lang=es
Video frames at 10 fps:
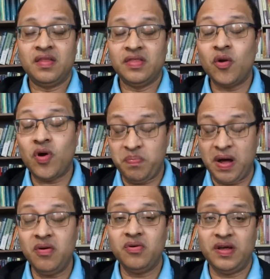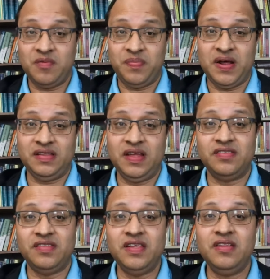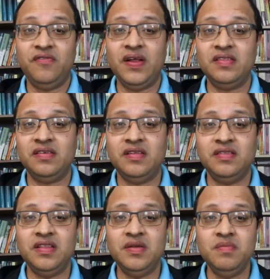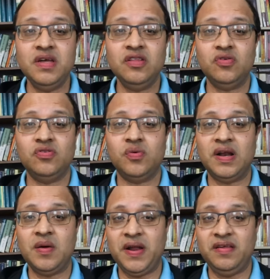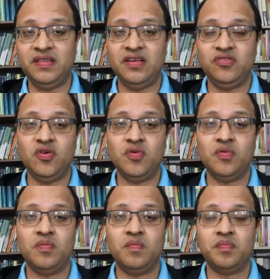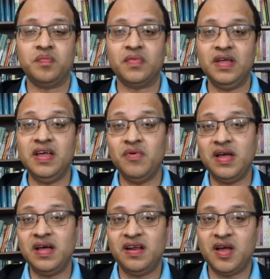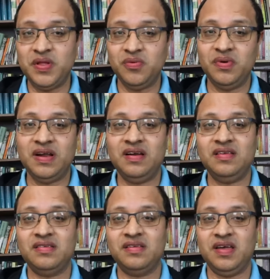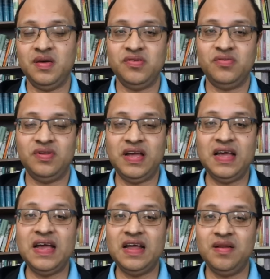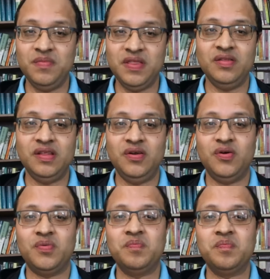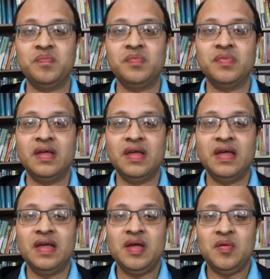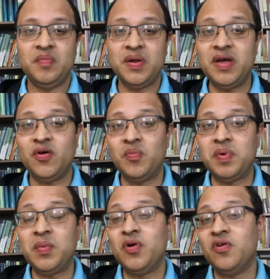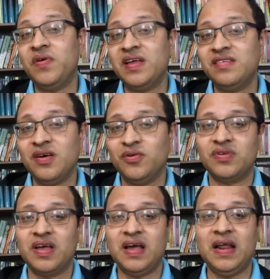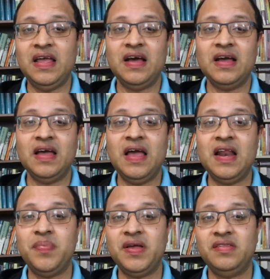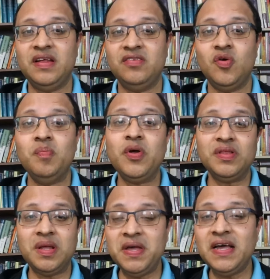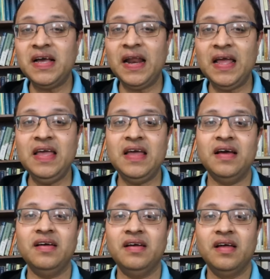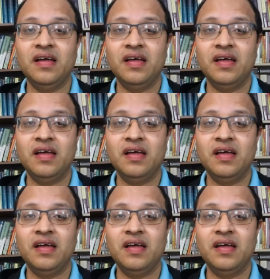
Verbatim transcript: del cual Pablo era parte. Existían diferentes entendimientos sobre la predestinación y voy a recapitular las que mencioné en el video anterior. Primero, vemos los fariseos que creían en la predestinación, pero también creían